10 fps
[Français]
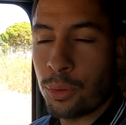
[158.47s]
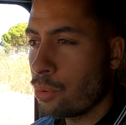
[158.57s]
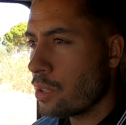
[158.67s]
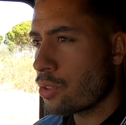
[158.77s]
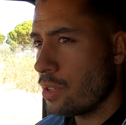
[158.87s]

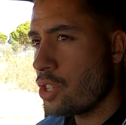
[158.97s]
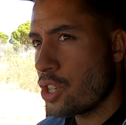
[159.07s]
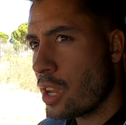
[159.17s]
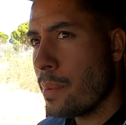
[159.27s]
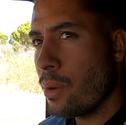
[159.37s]
conduire, je te dis,
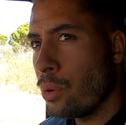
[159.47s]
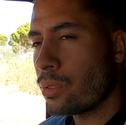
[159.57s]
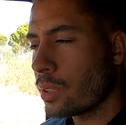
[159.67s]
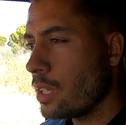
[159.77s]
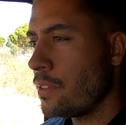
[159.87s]
j'ai jamais
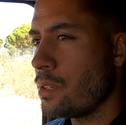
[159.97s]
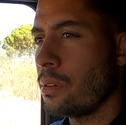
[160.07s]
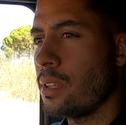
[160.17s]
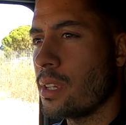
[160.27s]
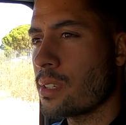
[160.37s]
autant kiffé
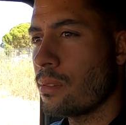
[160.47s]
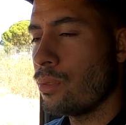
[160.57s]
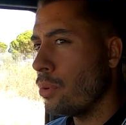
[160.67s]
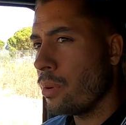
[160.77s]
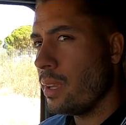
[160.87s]
sur une
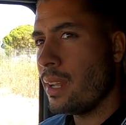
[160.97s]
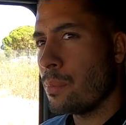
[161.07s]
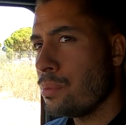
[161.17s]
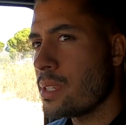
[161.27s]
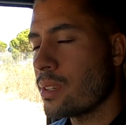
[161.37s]
le bruit,
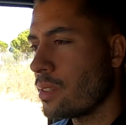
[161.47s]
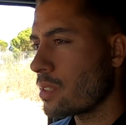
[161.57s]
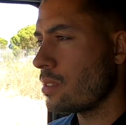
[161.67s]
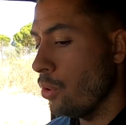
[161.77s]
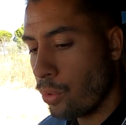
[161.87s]
la
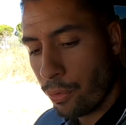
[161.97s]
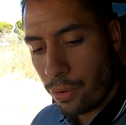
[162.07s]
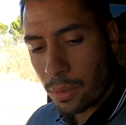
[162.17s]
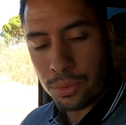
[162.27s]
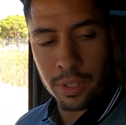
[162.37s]
puissance, le
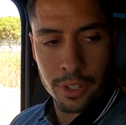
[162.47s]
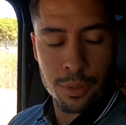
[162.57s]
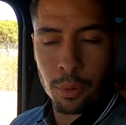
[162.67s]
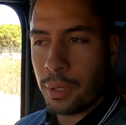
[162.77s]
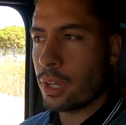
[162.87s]
confort, ce qui est vachement